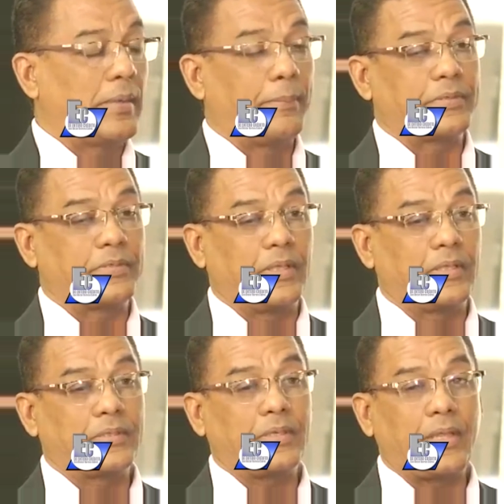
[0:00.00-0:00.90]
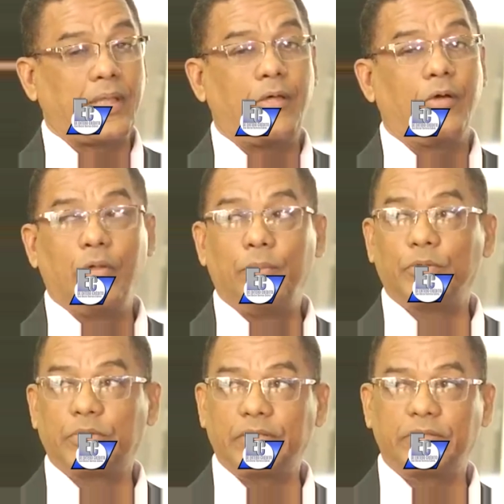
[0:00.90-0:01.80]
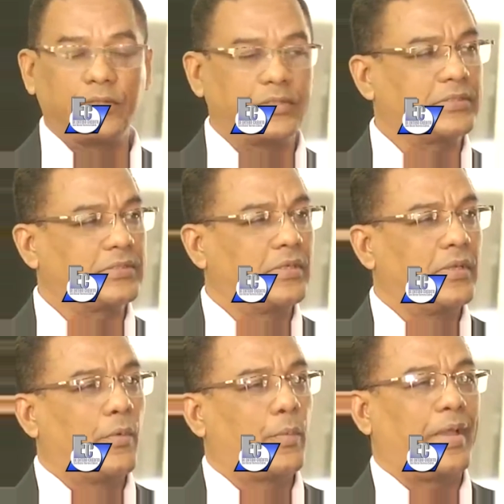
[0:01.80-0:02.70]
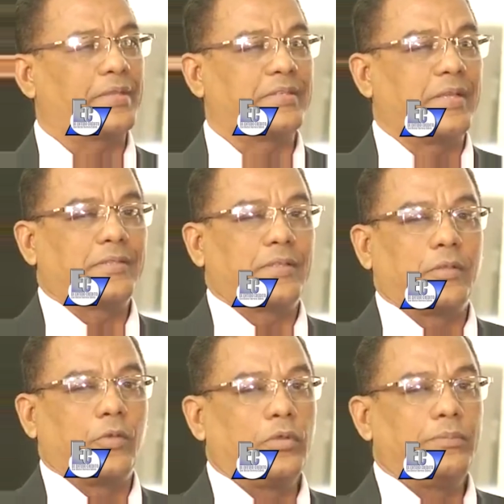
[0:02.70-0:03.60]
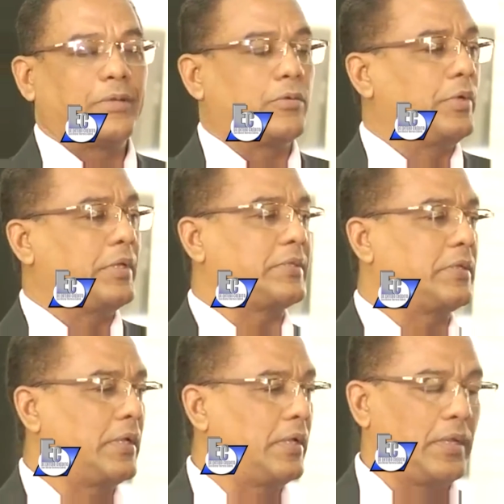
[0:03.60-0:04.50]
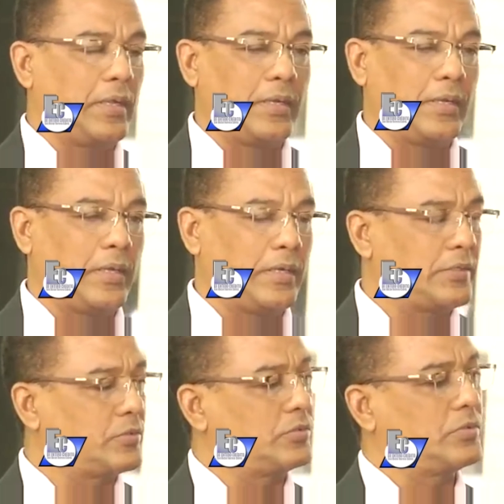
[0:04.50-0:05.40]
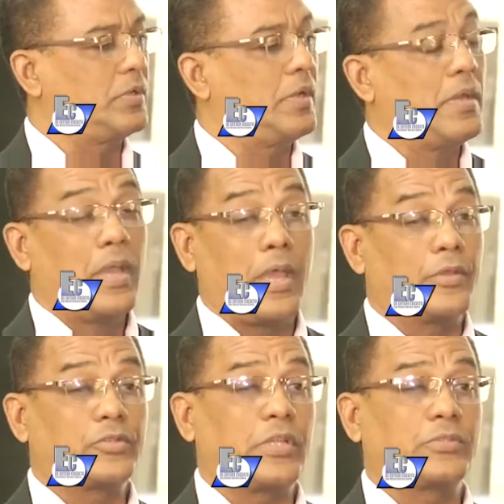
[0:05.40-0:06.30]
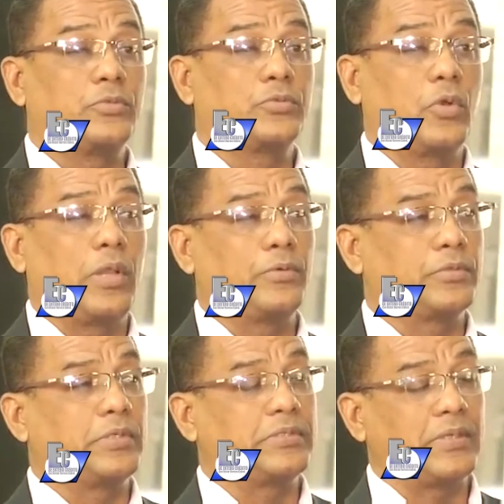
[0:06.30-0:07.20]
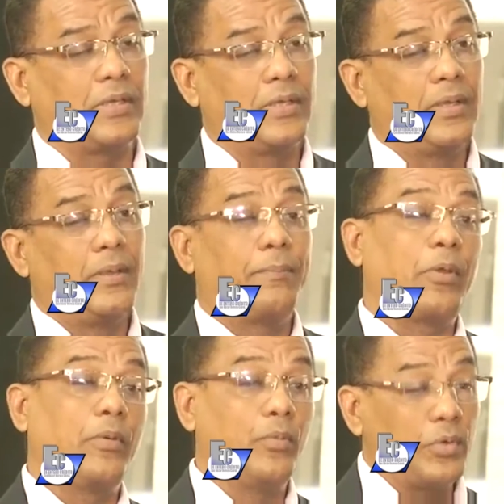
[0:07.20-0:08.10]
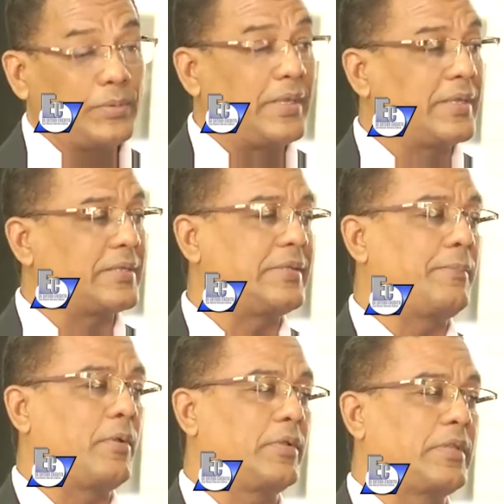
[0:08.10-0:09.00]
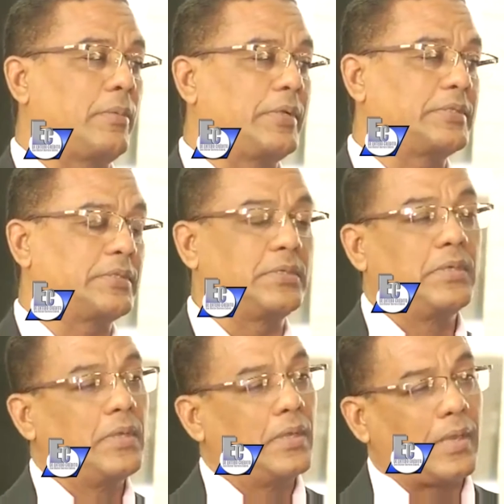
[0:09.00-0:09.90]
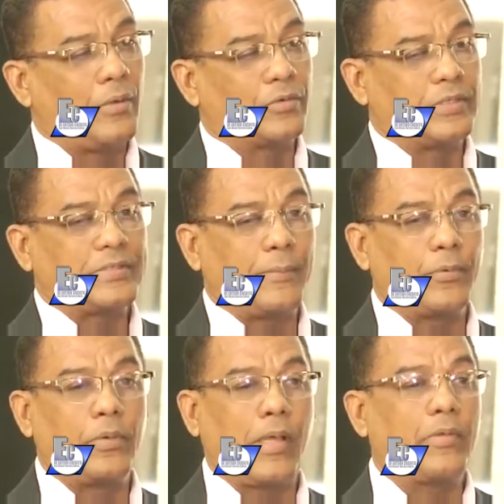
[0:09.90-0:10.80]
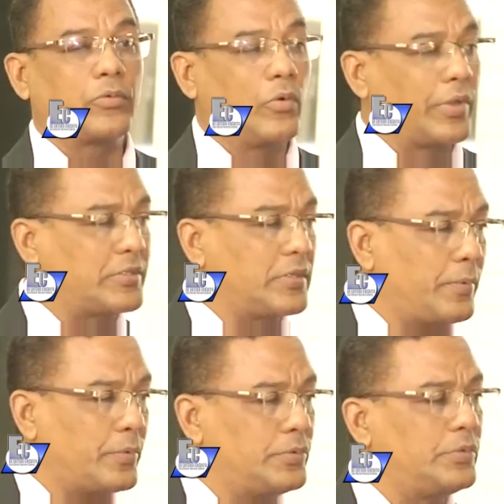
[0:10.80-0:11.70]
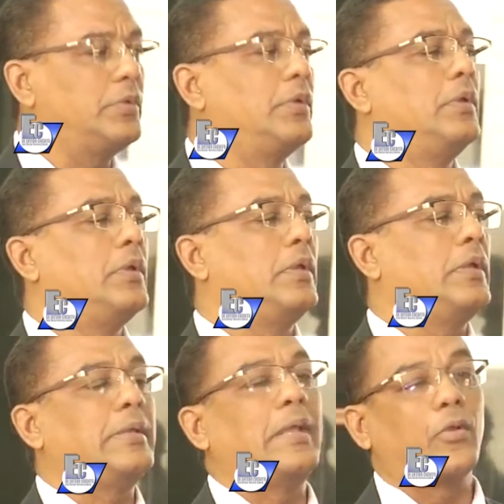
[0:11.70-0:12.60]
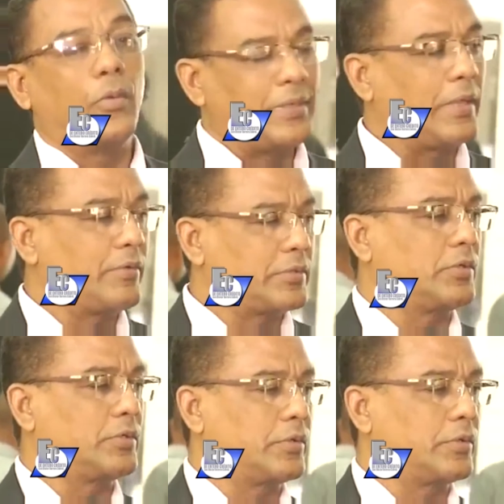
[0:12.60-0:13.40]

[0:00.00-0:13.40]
y el presidente ha dado demostraciones fehacientes de no inmiscuirse en, en, esos, en esos asuntos de la justicia, pero muy bien que siempre lo establece. La justicia por un lado, el Congreso por uno y el gobierno es